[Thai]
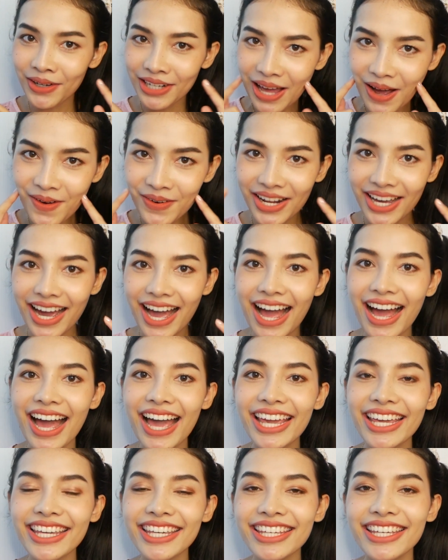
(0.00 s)
เรานะคะ
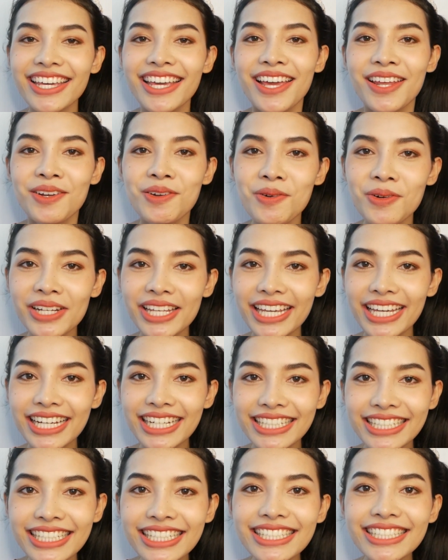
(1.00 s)
ให้ดูดี
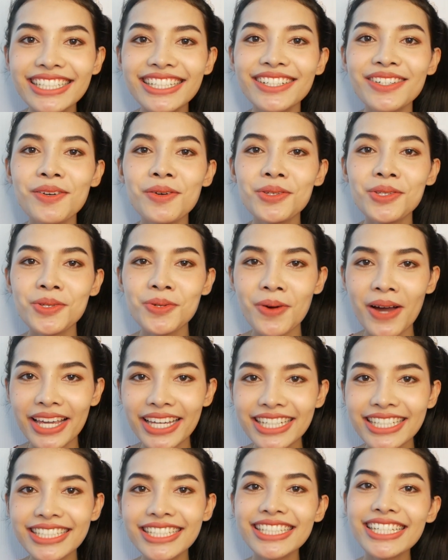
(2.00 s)
ขึ้นดูสวย
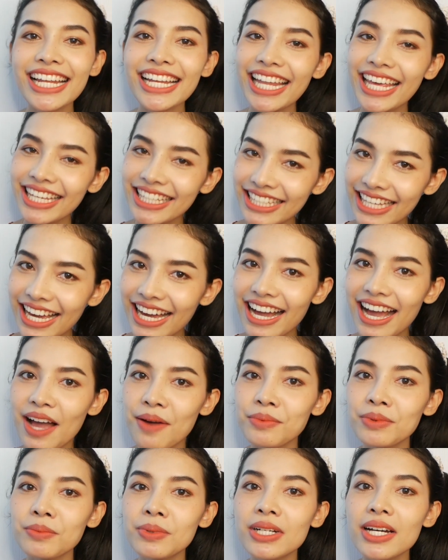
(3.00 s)
ขึ้นอะไรอย่างเงี้ยค่ะ
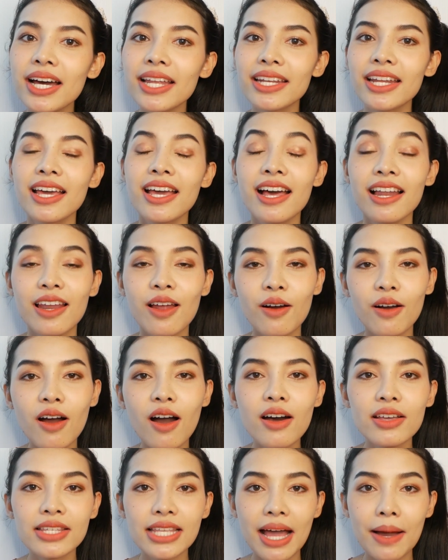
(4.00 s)
เพื่อนๆเรา
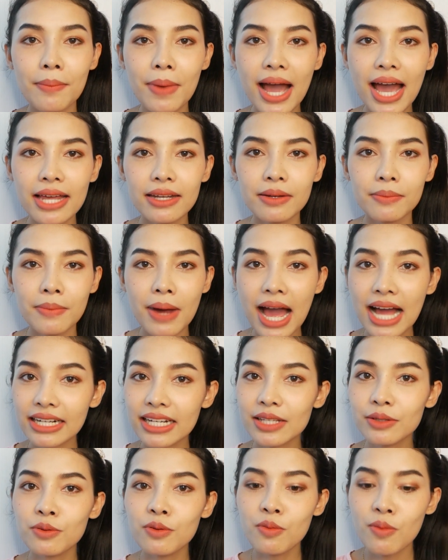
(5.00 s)
ก็สามารถมาร์ก
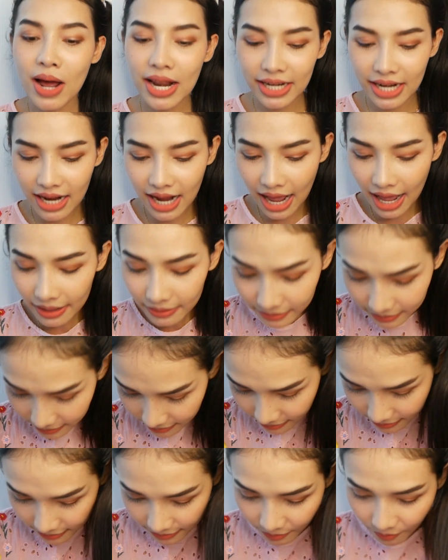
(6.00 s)
ได้ทุกวันนะคะ
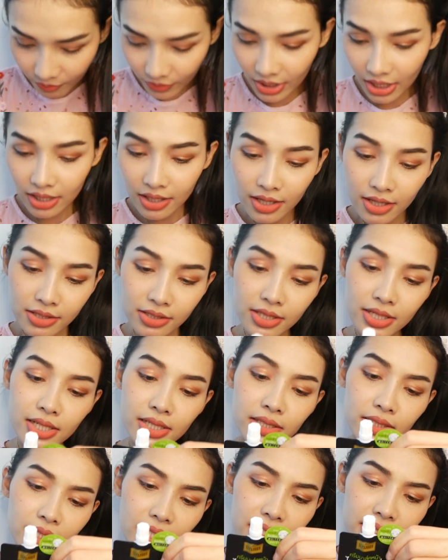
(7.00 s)
ซึ่ง
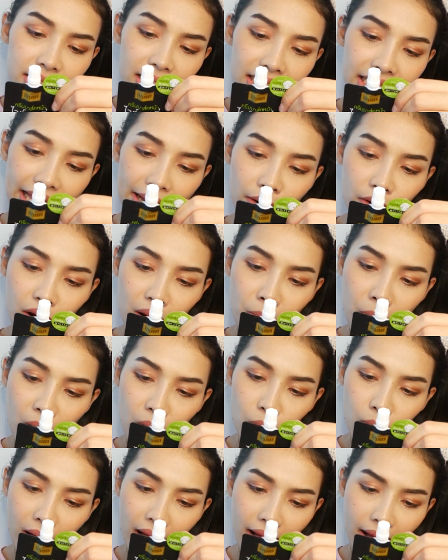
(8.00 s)
จริงๆแล้วเขาบ
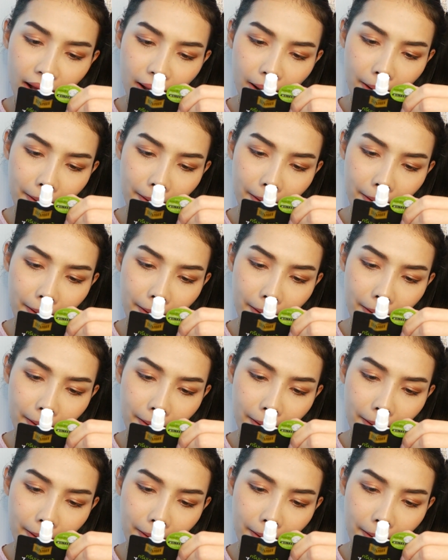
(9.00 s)
อกว่า